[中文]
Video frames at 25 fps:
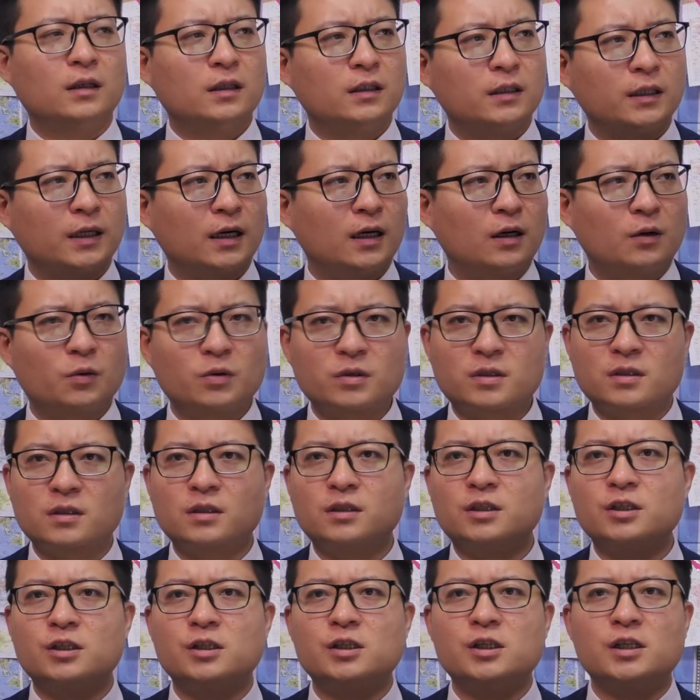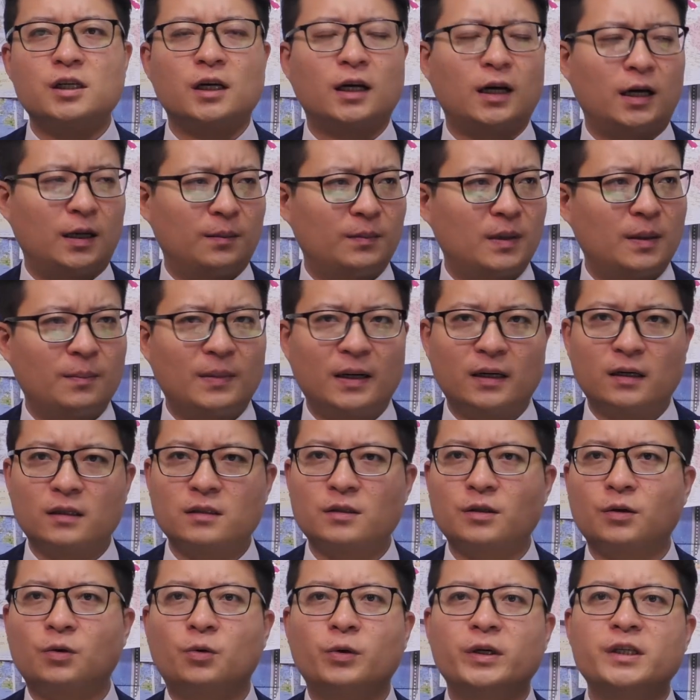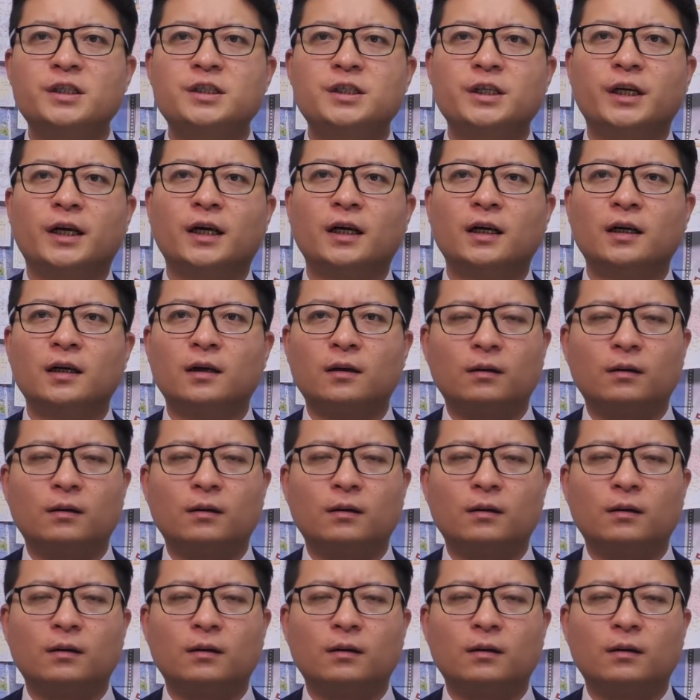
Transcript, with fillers: 你看俄罗斯经济啊，慢慢的就回血，